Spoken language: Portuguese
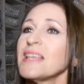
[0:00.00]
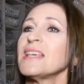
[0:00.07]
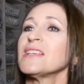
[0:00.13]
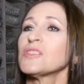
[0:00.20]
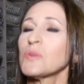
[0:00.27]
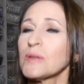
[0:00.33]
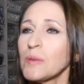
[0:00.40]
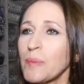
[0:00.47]

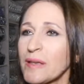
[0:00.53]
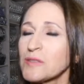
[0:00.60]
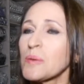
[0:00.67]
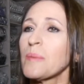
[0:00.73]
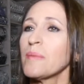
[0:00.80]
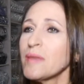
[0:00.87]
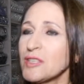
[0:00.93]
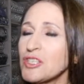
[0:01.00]
Isso também
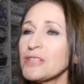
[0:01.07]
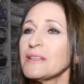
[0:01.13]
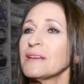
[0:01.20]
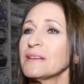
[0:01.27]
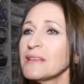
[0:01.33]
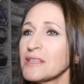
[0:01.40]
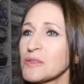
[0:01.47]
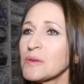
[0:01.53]
sob medida.
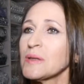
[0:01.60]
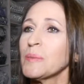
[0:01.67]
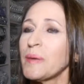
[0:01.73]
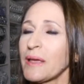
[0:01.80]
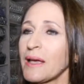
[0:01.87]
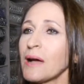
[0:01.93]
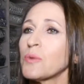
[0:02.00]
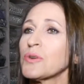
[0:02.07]
Isso
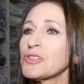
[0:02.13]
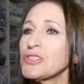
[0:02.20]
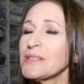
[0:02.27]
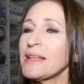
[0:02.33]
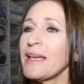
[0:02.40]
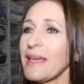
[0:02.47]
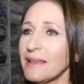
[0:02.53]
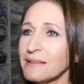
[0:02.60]
também. A
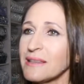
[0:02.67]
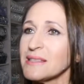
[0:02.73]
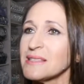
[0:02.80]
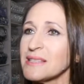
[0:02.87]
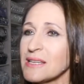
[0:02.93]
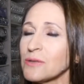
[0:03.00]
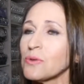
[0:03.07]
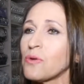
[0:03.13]
cortina em
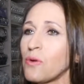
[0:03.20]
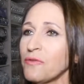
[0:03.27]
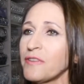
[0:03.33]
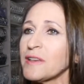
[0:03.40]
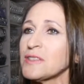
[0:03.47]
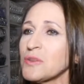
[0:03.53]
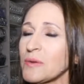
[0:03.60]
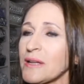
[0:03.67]
tecido
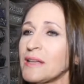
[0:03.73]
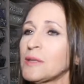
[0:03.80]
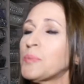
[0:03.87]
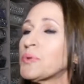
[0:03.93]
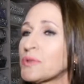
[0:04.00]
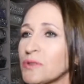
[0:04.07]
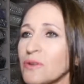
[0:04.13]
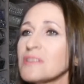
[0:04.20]
confeccionada
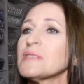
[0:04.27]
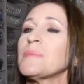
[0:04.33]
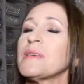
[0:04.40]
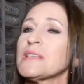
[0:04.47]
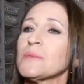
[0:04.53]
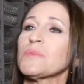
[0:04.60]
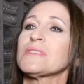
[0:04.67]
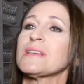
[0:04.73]
por nós
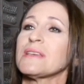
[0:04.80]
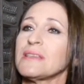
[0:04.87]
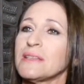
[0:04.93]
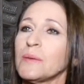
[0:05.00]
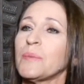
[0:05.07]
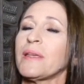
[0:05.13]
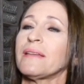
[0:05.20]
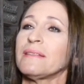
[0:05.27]
mesmos aqui
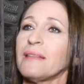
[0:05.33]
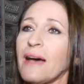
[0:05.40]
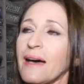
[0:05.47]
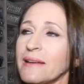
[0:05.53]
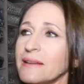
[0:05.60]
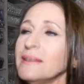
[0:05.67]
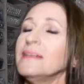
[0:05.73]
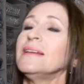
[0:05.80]
da
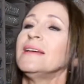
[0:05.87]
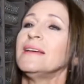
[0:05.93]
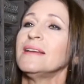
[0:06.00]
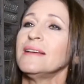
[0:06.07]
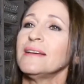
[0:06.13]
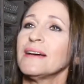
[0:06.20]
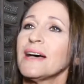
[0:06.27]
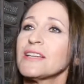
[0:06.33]
Ambientare
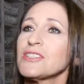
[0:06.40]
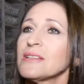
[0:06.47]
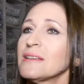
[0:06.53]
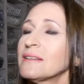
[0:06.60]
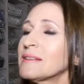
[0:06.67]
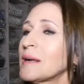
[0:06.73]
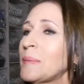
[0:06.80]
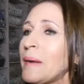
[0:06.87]
a gente
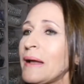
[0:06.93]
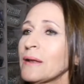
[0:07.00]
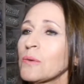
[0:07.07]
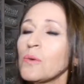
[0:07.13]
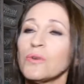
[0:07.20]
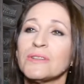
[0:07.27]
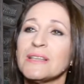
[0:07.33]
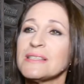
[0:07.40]
trabalha
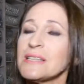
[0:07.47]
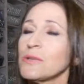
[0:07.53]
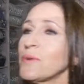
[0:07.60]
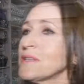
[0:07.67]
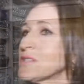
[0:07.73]
com o tecido à